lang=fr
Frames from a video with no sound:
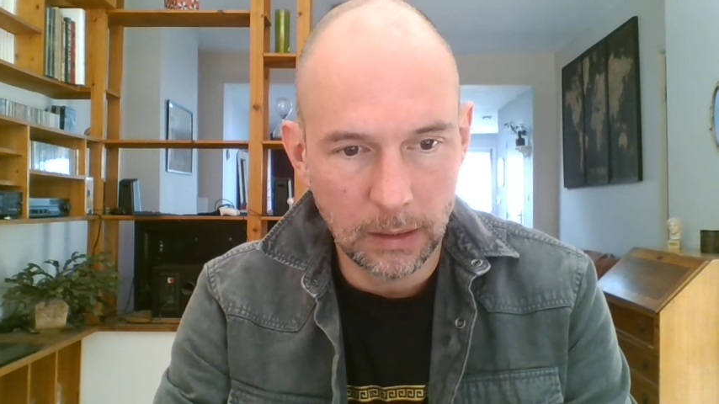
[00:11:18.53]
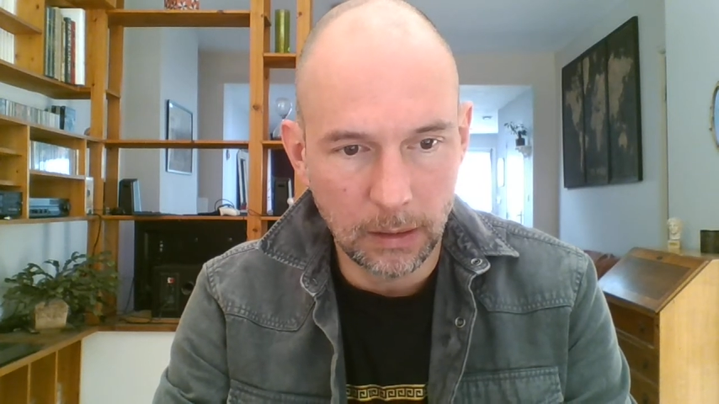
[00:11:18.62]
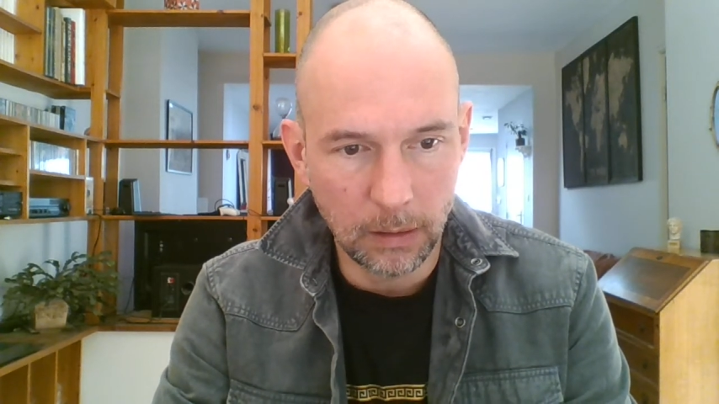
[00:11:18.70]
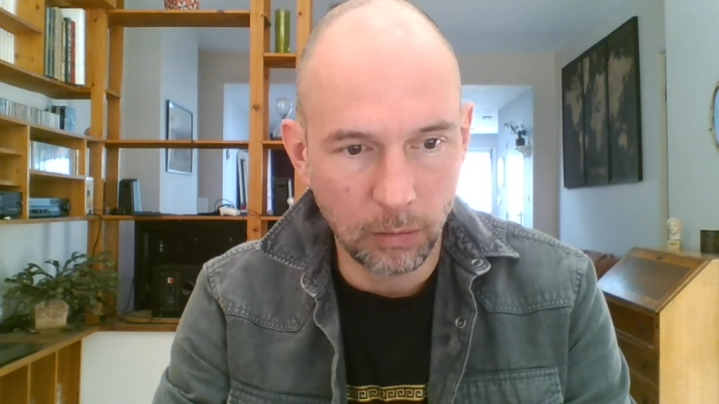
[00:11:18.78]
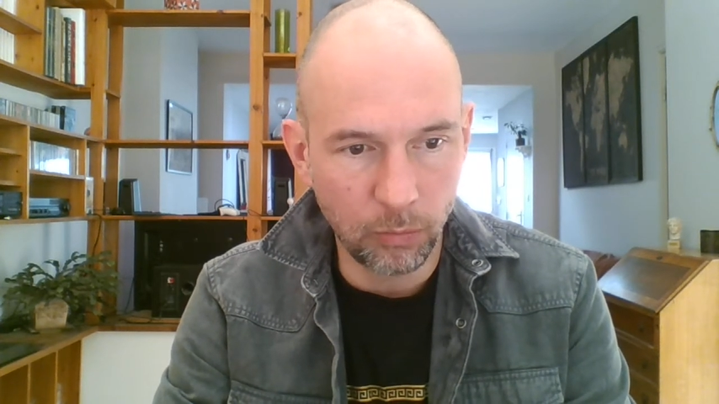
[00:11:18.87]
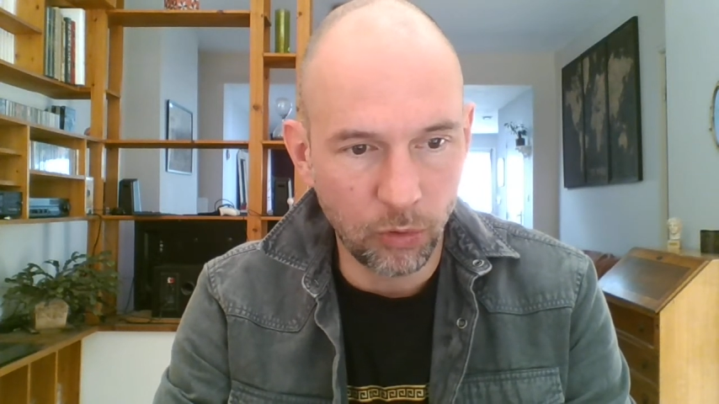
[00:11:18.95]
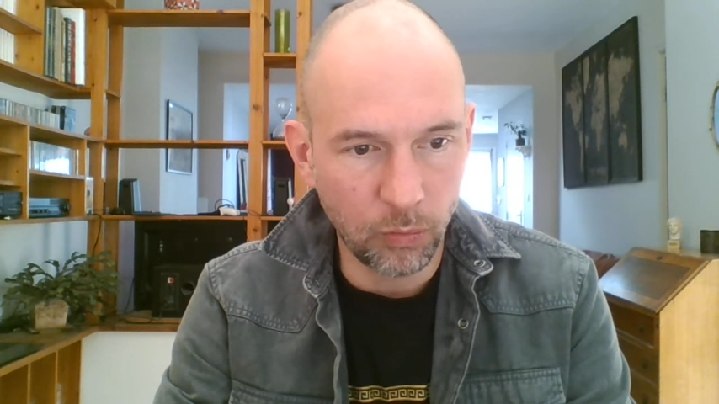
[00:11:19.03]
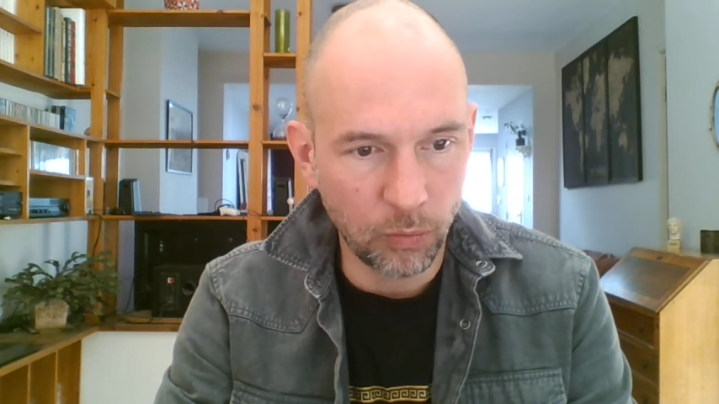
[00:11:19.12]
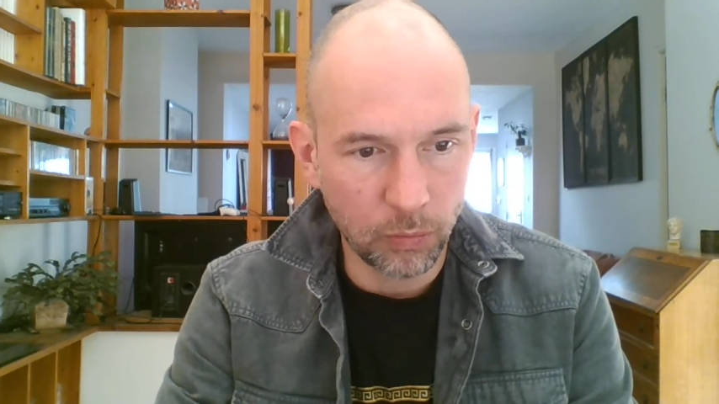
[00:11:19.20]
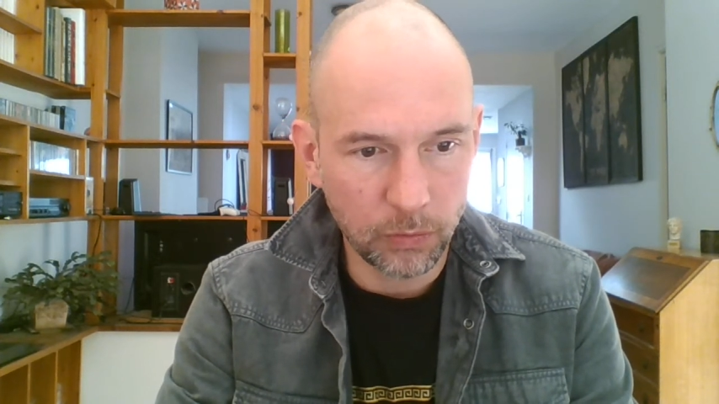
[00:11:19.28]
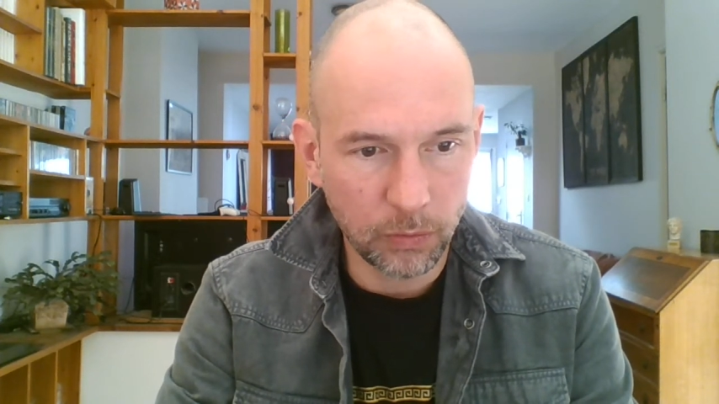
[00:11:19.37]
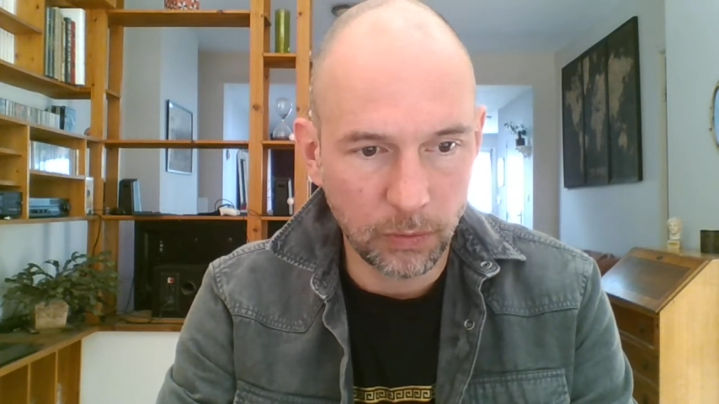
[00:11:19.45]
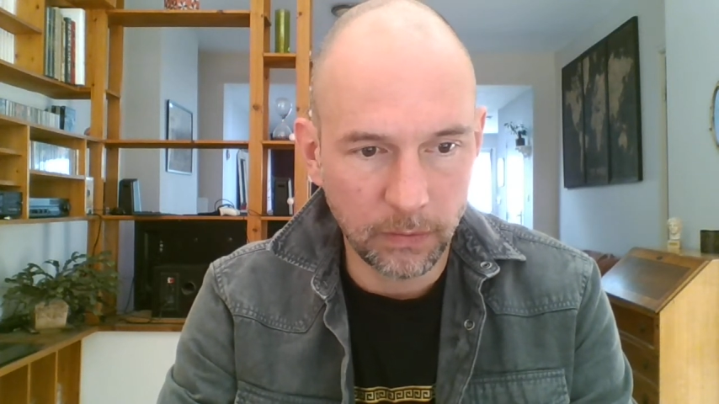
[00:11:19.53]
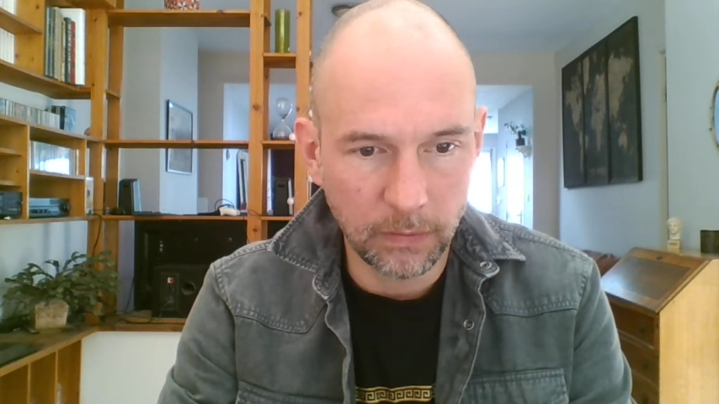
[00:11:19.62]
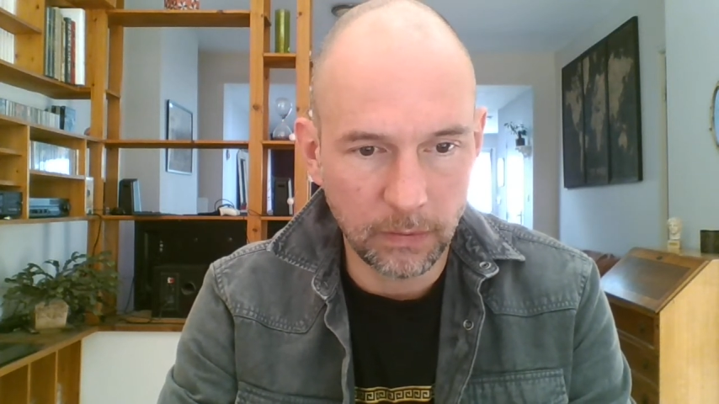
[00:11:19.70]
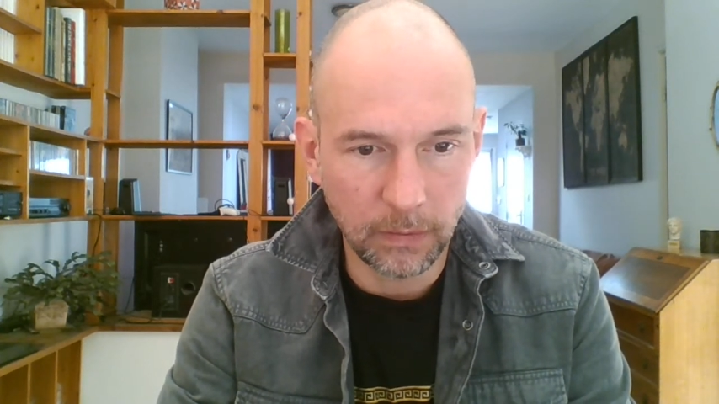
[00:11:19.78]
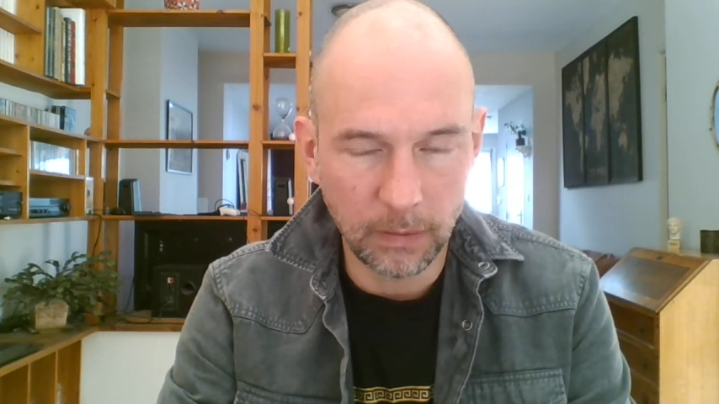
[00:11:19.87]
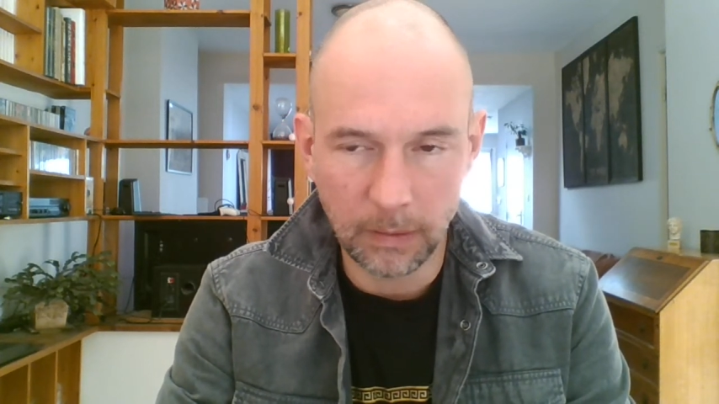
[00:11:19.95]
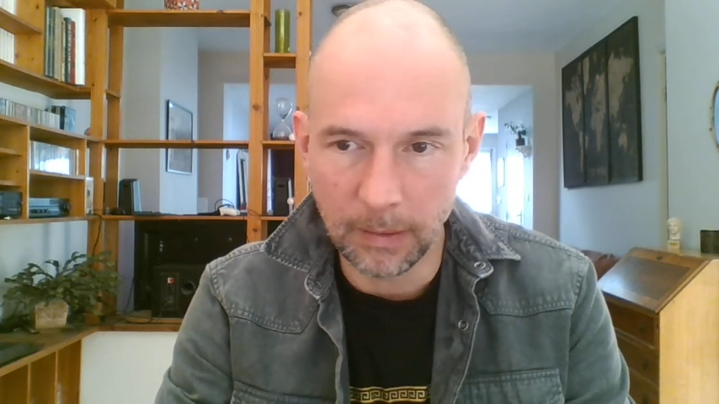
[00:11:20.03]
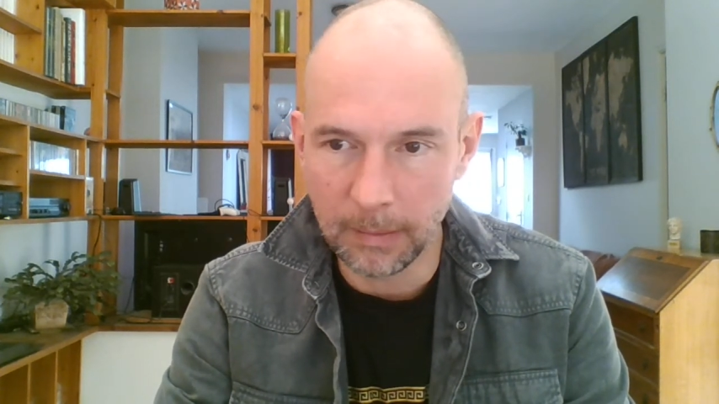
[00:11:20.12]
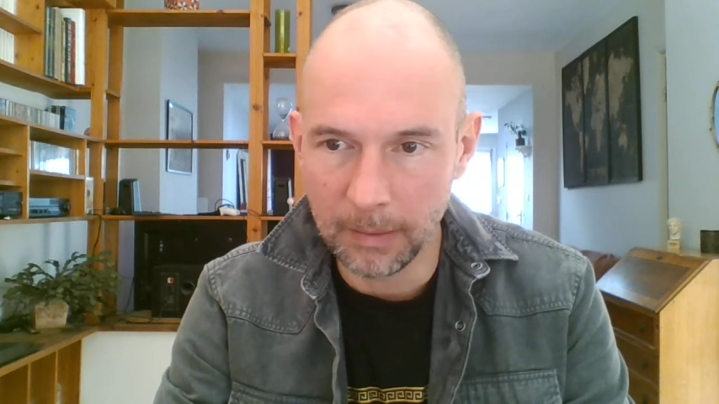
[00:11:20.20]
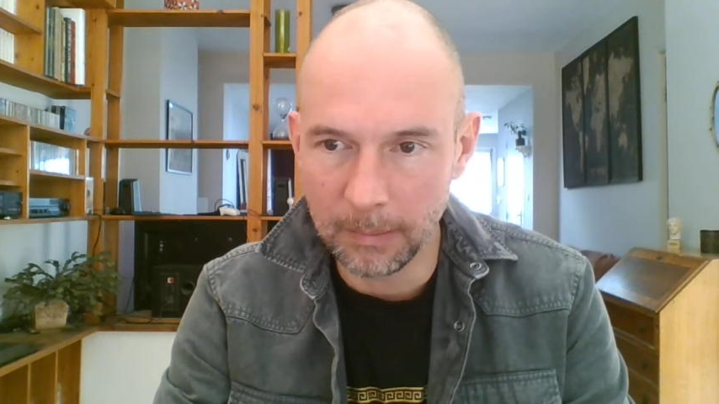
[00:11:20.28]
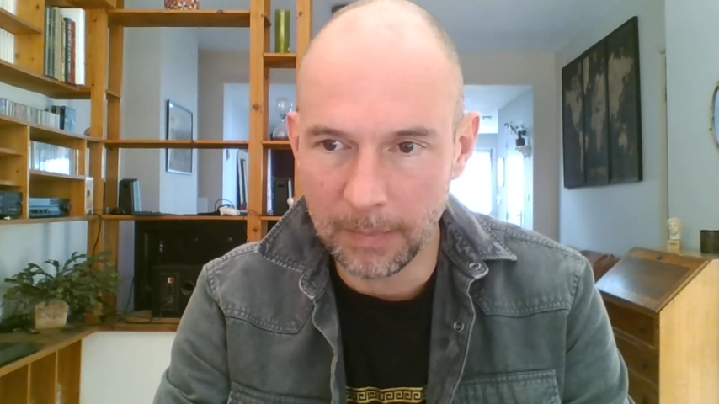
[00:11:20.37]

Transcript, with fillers: comme le montrent ses, les